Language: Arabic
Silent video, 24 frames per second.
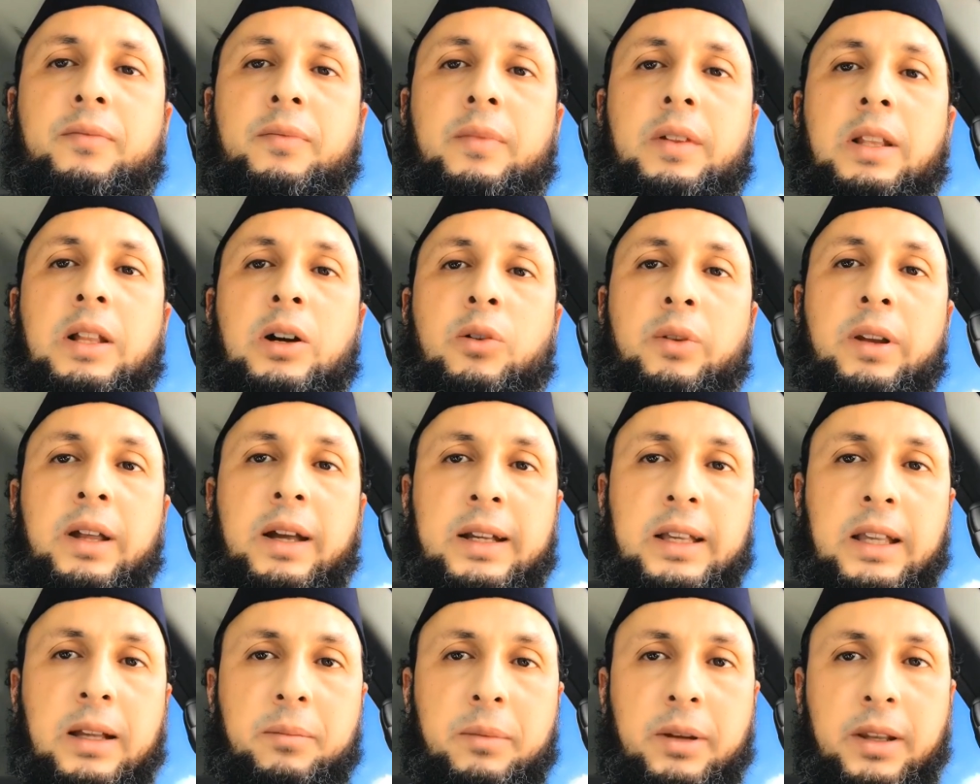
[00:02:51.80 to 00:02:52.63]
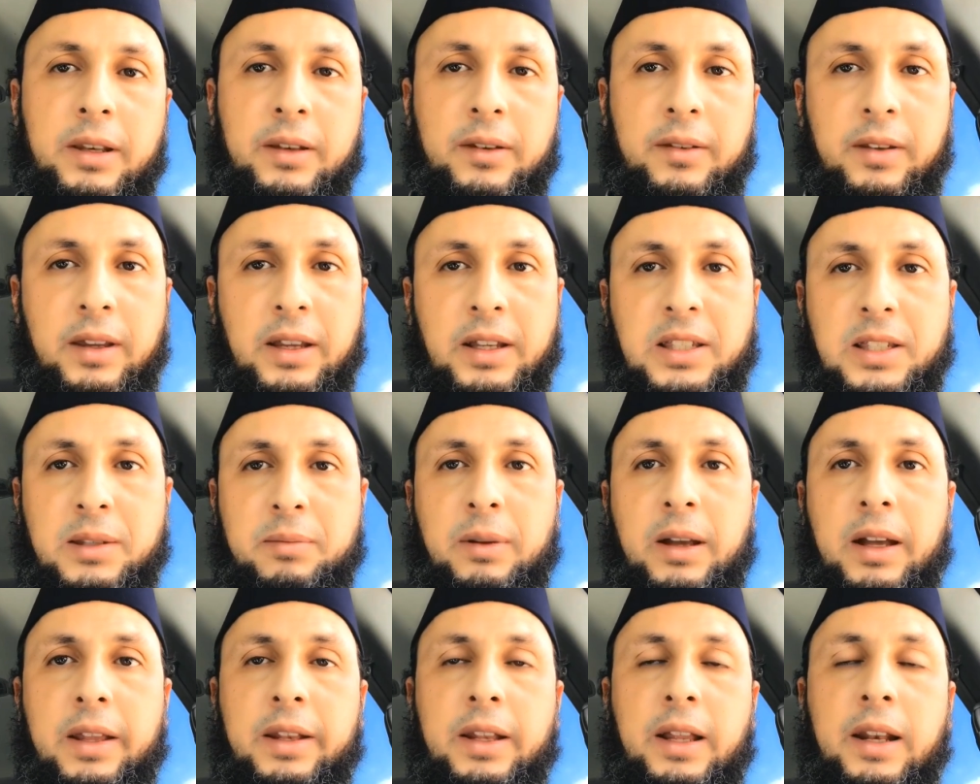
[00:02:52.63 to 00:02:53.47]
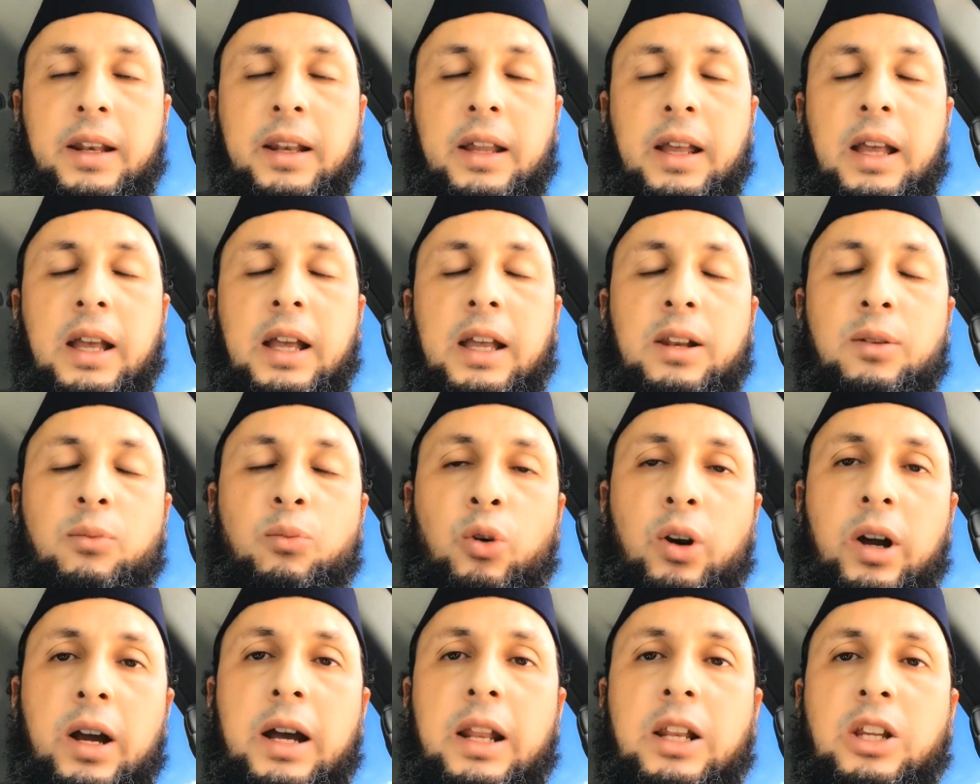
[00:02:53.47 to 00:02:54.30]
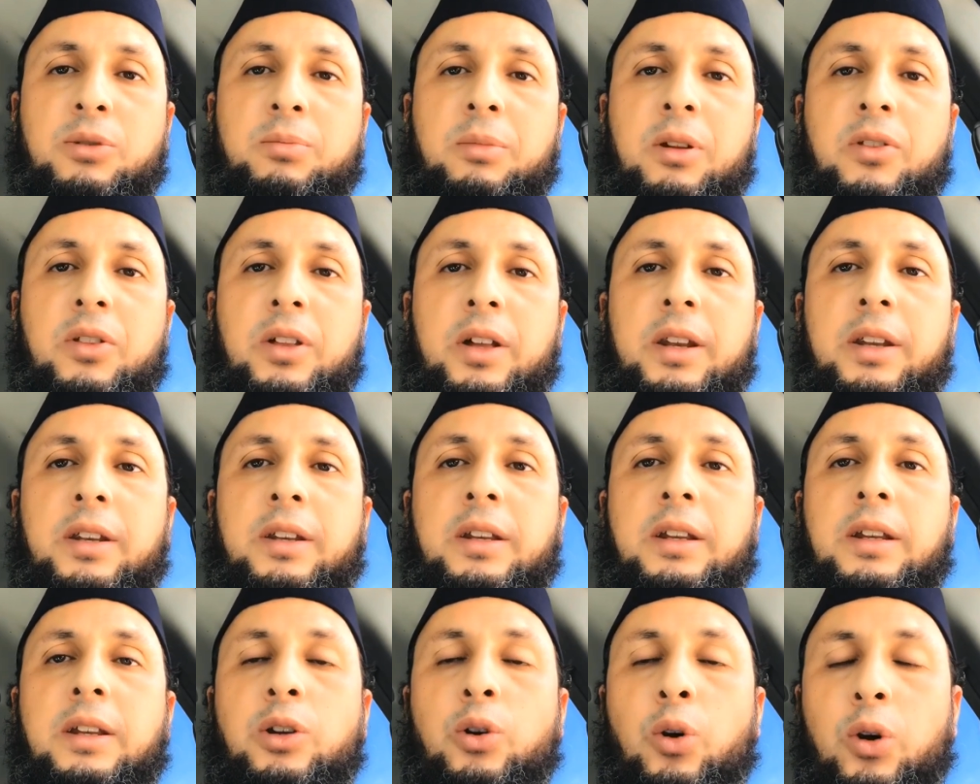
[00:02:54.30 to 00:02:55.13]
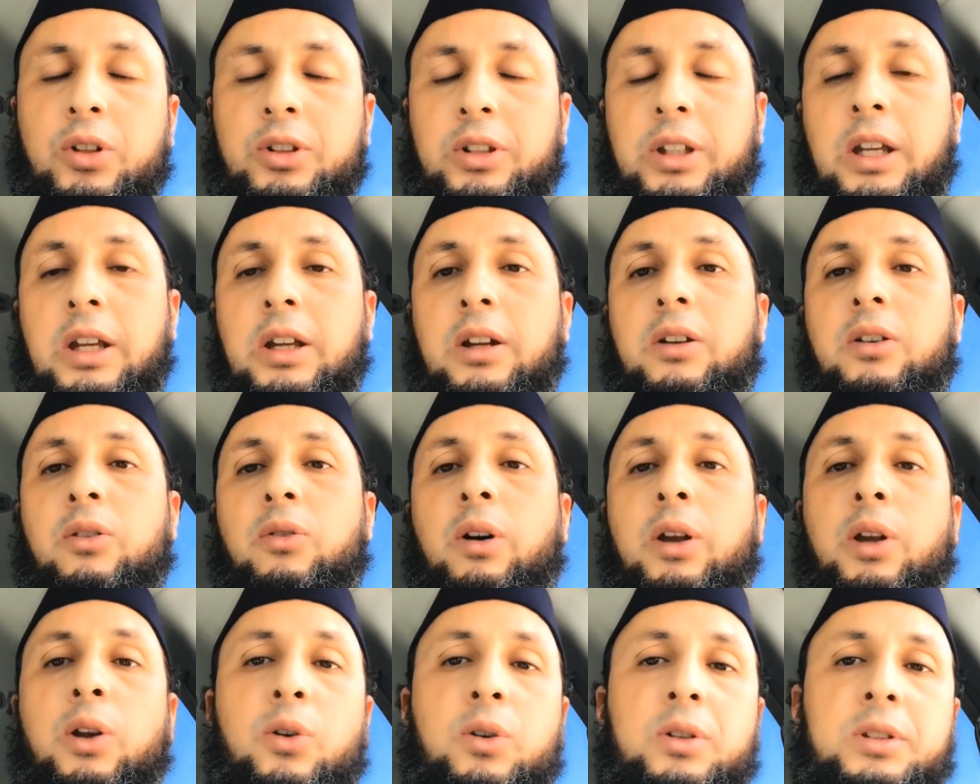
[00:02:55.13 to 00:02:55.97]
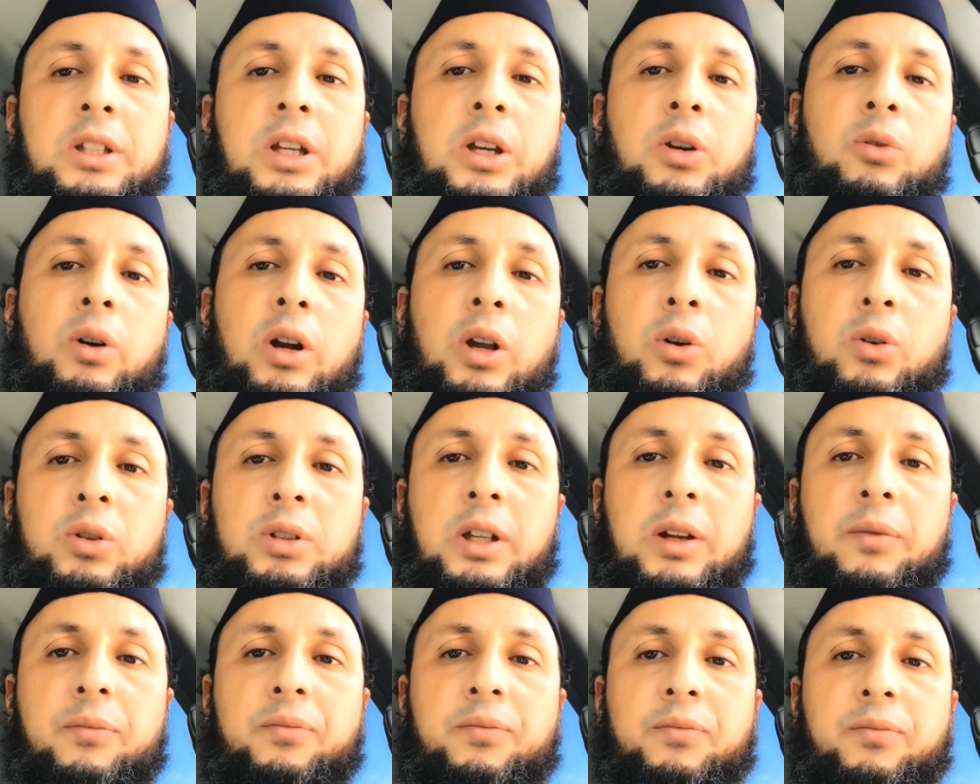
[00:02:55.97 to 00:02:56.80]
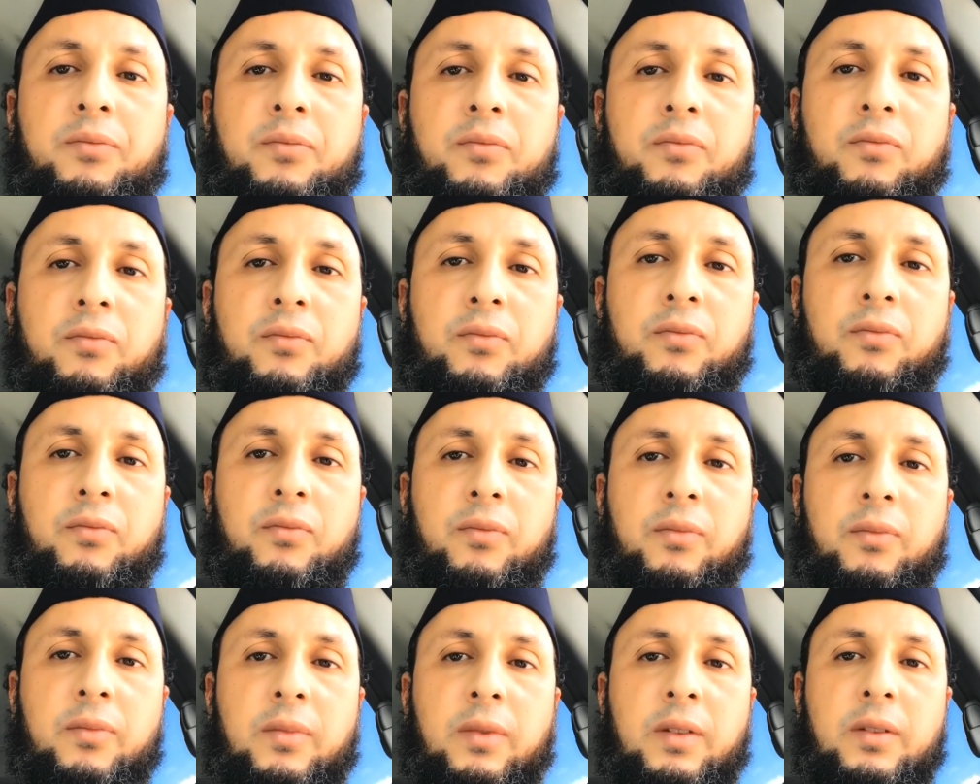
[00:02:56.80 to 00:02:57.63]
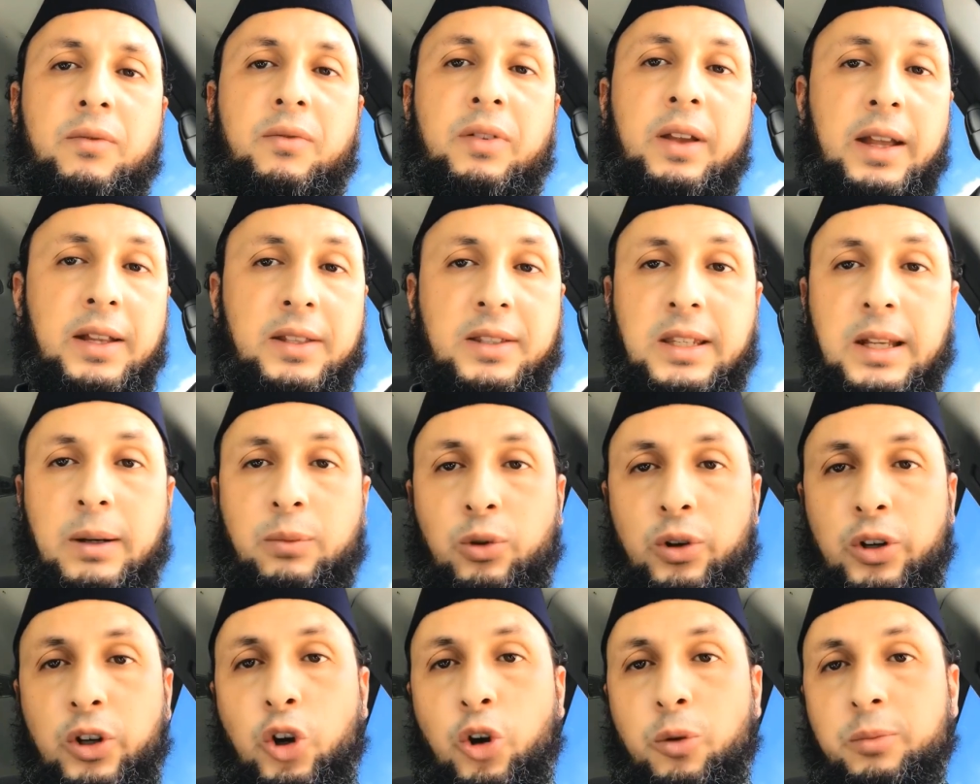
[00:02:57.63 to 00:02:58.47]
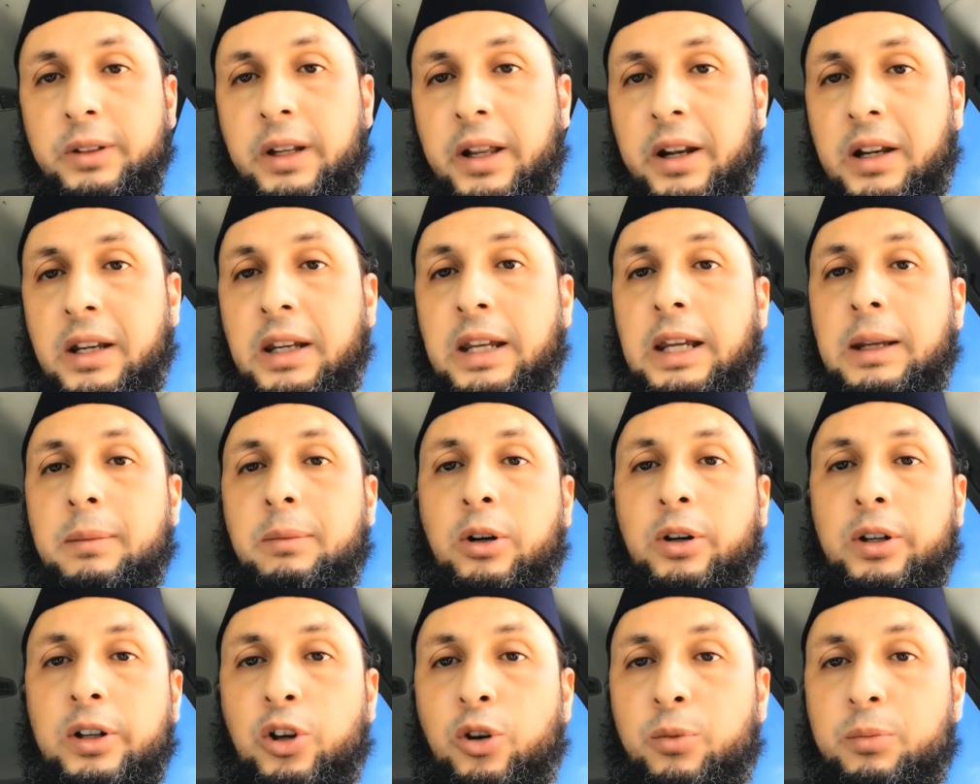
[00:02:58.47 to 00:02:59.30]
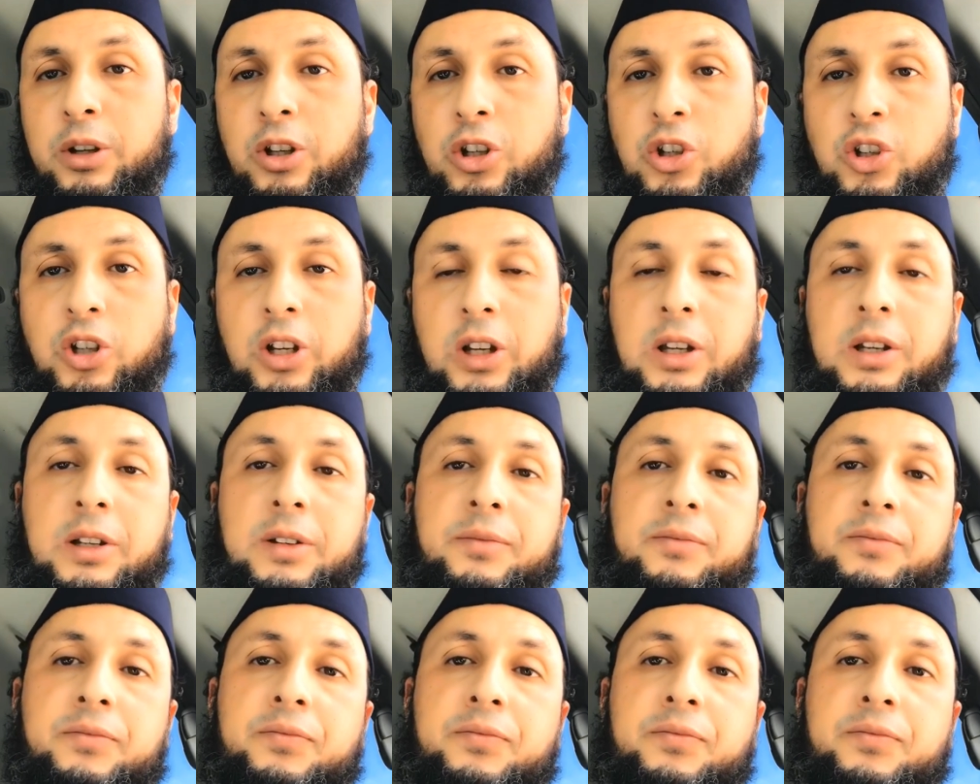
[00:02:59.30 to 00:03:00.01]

أن هناك من يسمع أن المعالج مثلا يخطئ ويخطئ ويخطئ فينتابه نوع من الريبة ونوع من الشك